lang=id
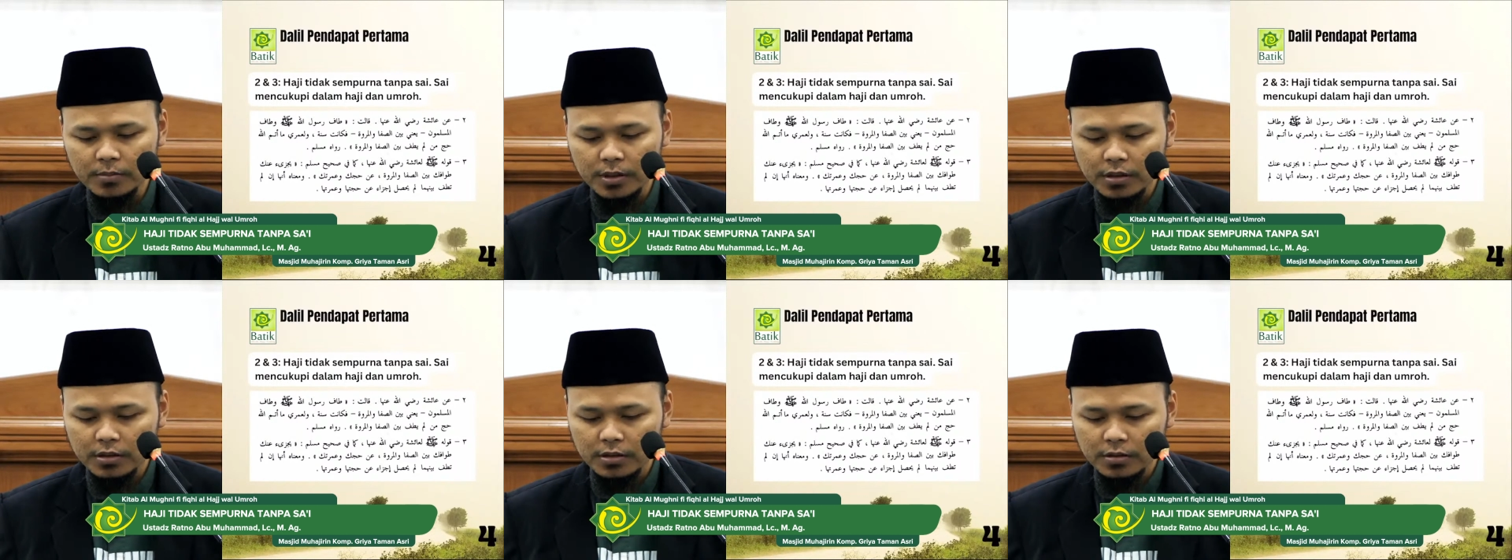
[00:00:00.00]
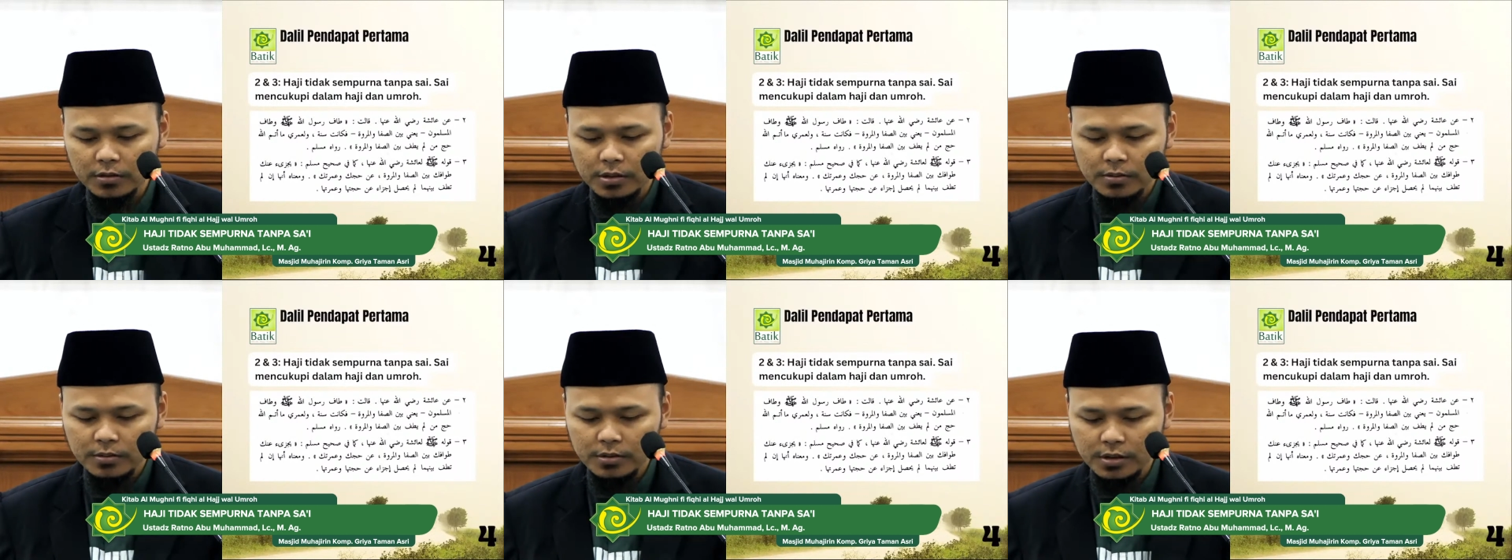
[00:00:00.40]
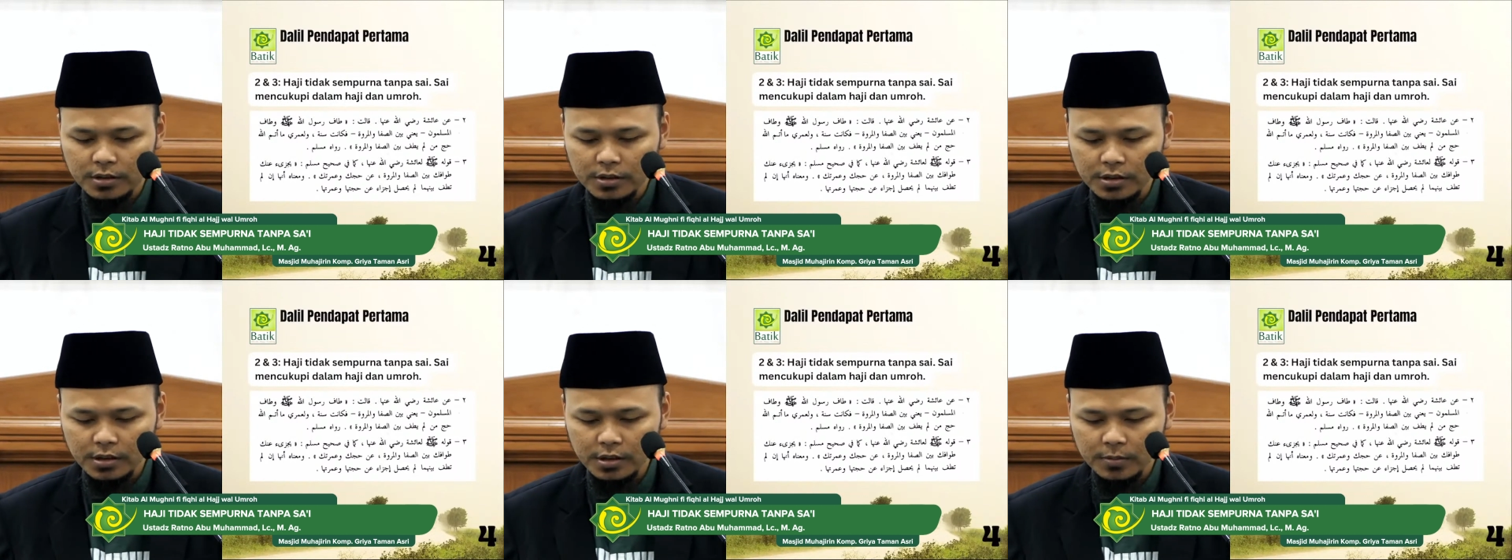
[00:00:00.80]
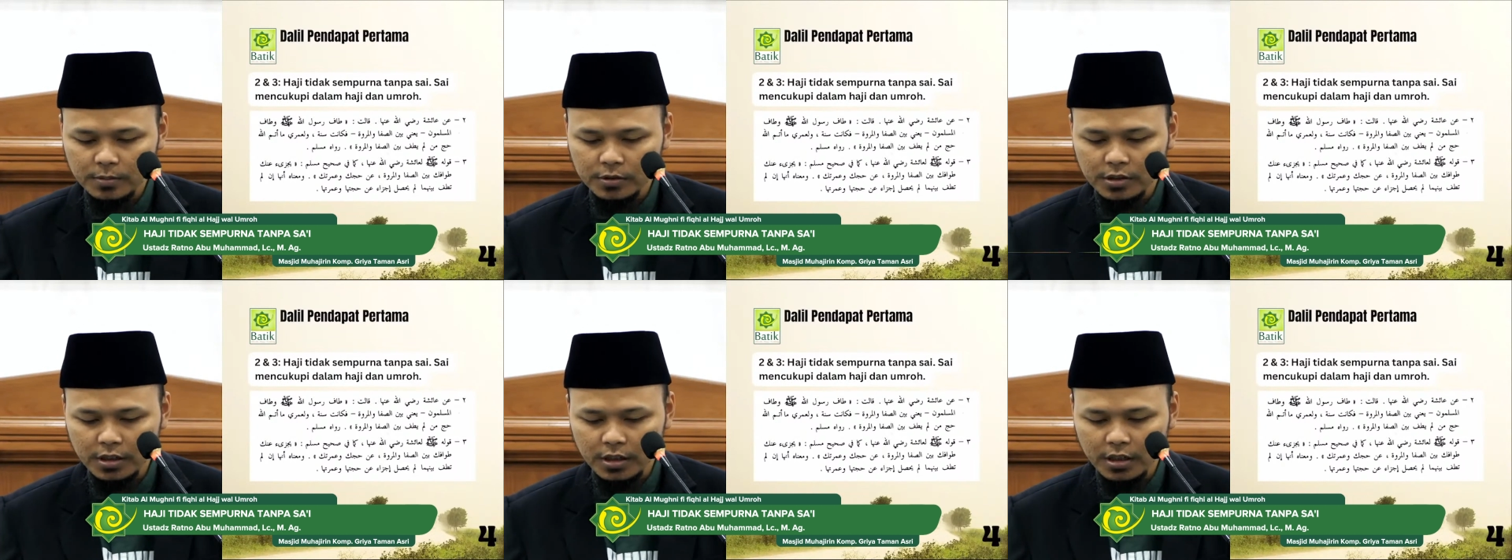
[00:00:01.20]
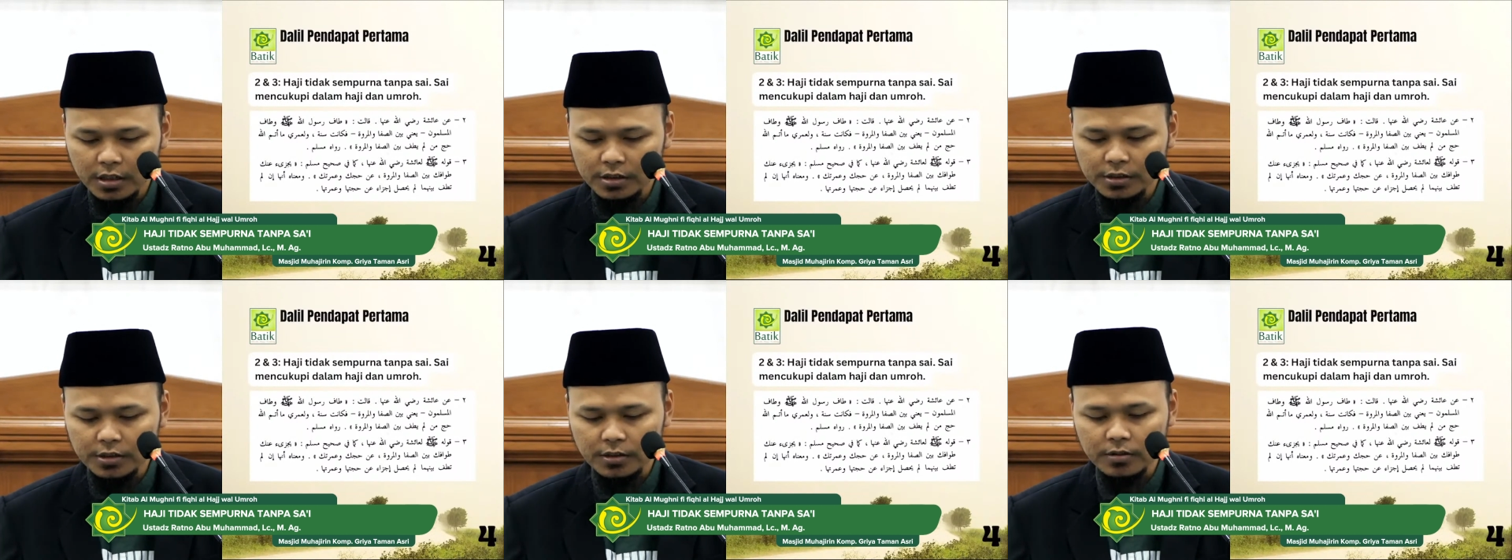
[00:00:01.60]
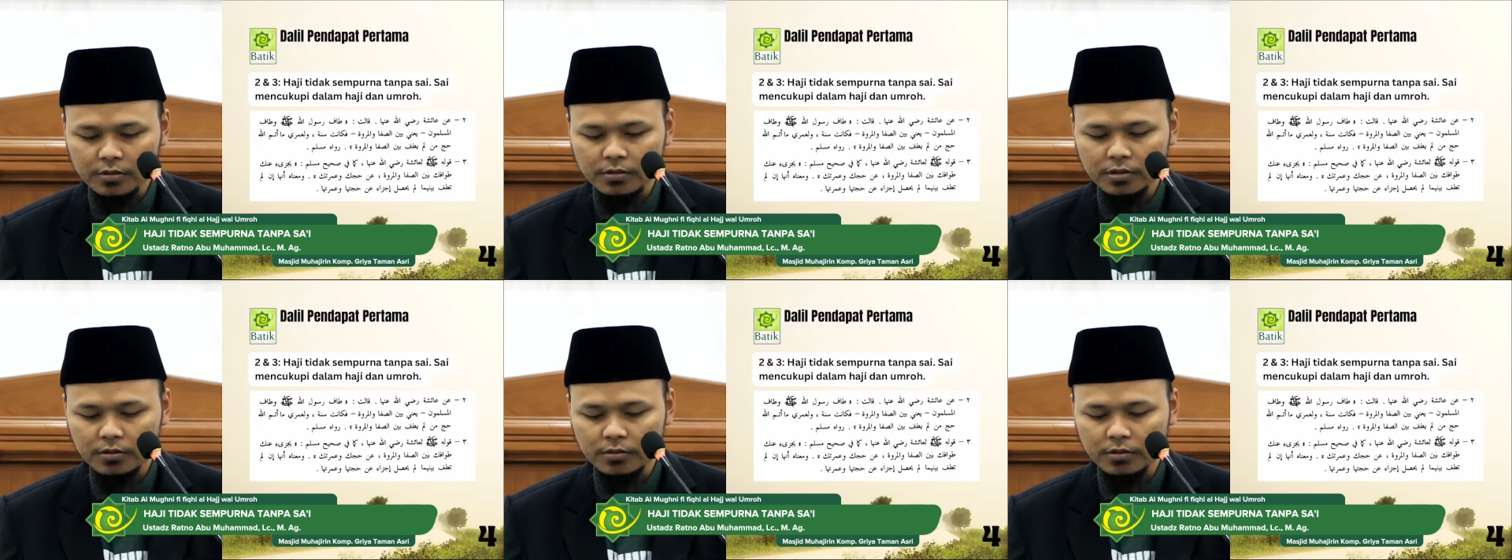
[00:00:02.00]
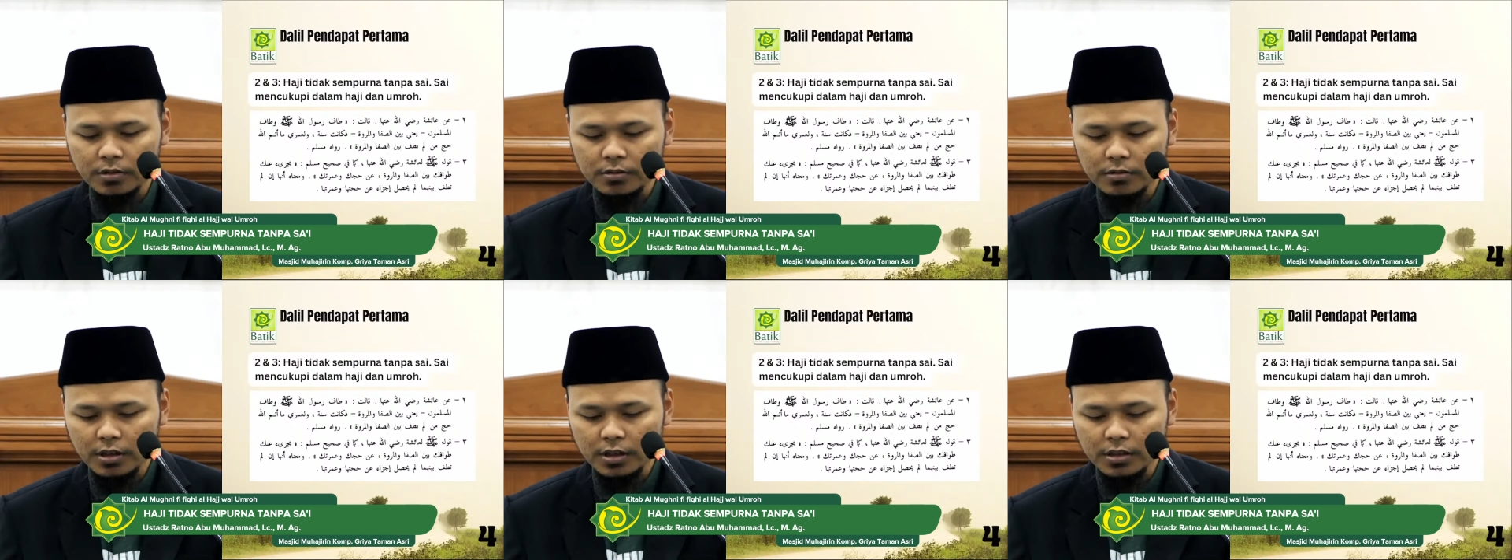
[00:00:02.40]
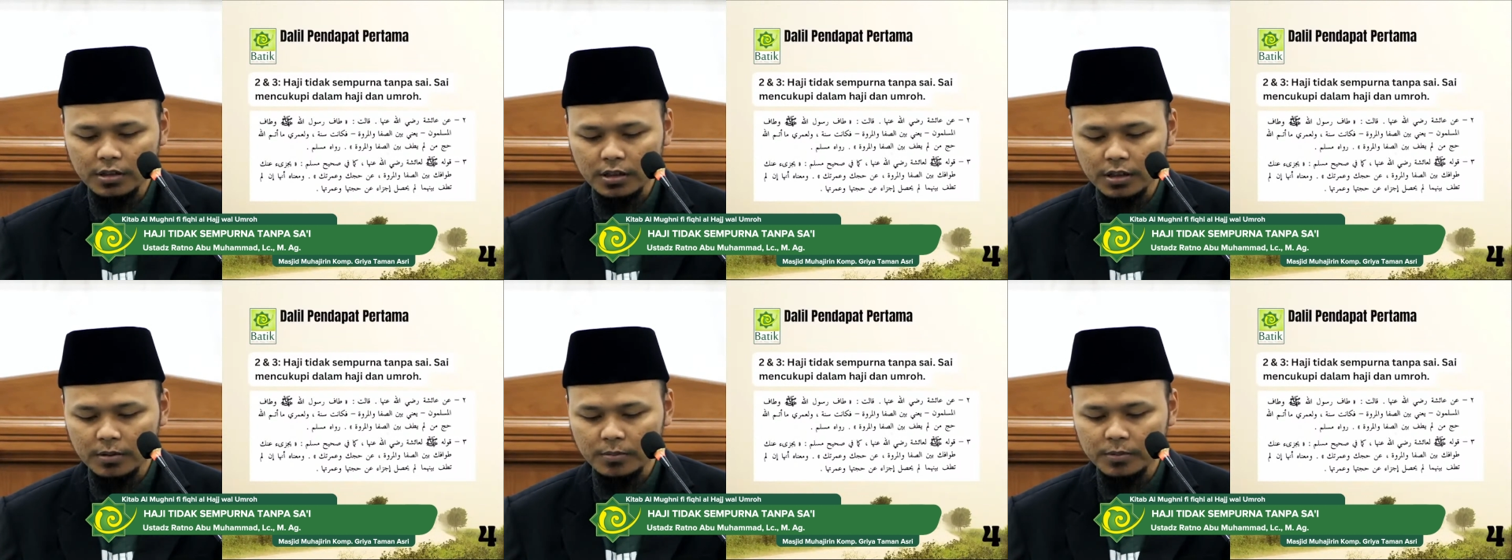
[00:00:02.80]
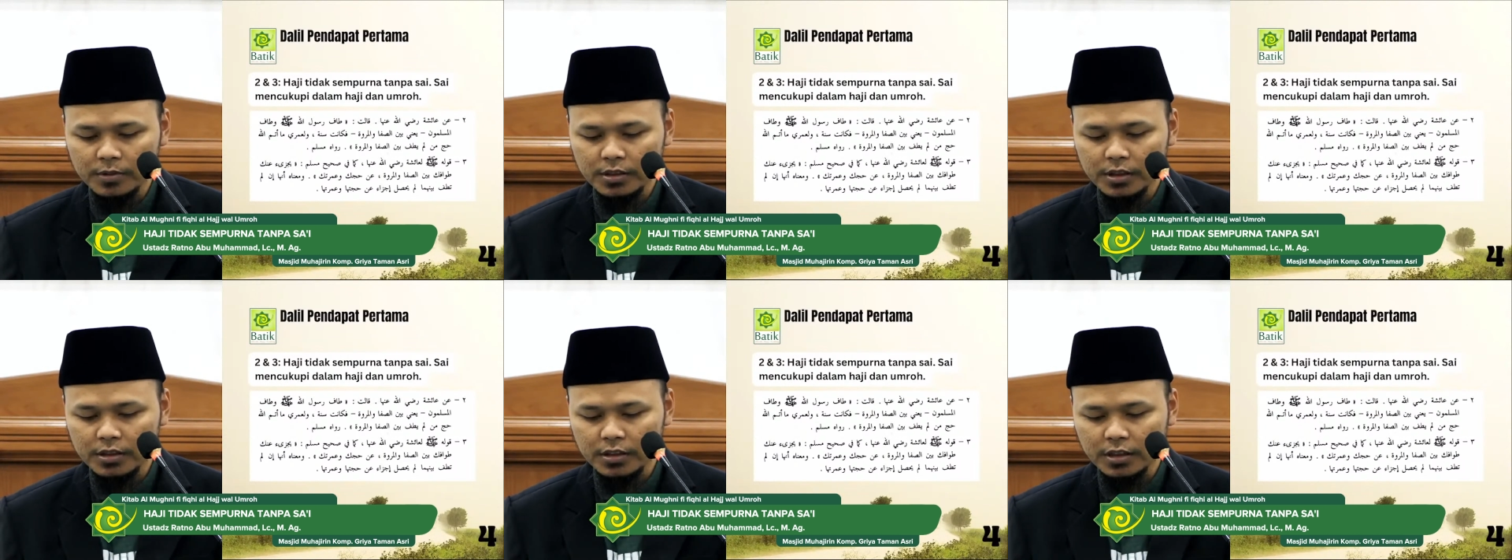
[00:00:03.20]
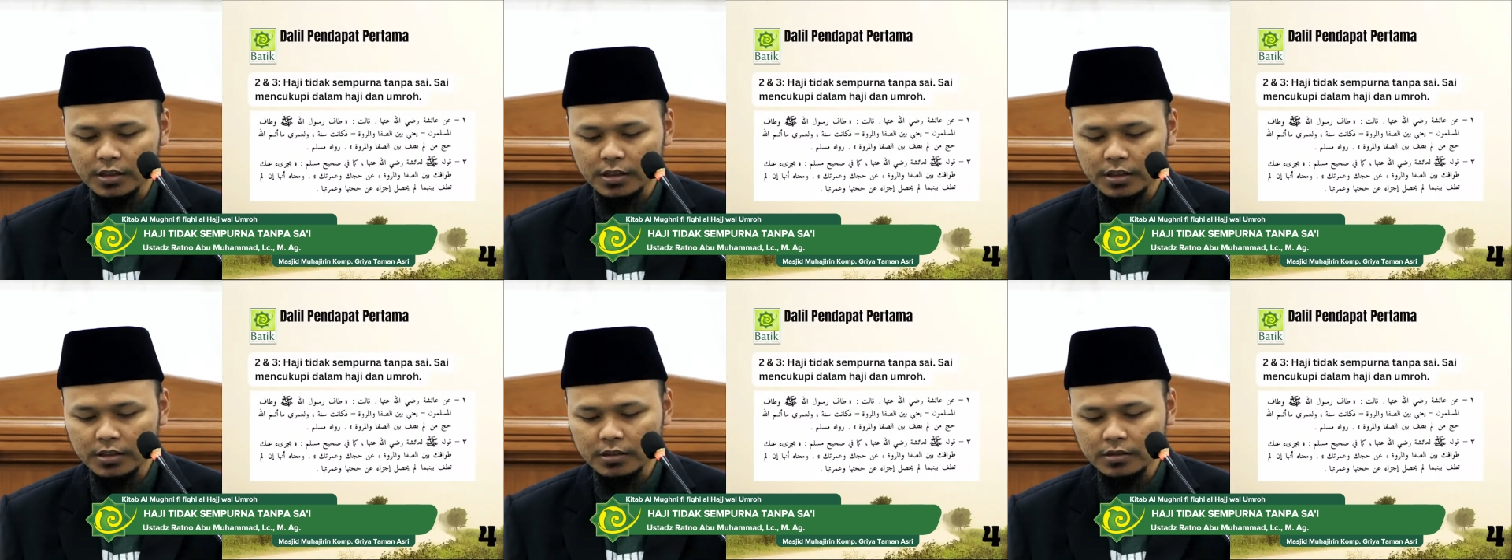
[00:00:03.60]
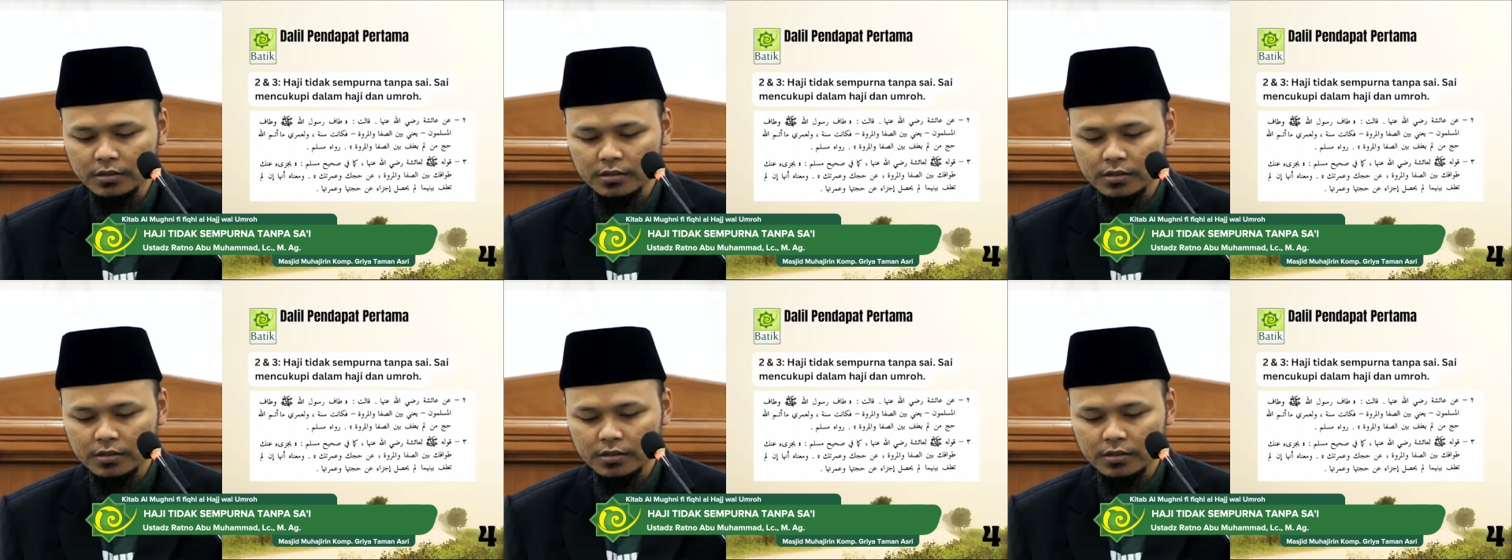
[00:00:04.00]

atau di sini Bunda Aisyah radhiyallahu anha menyatakan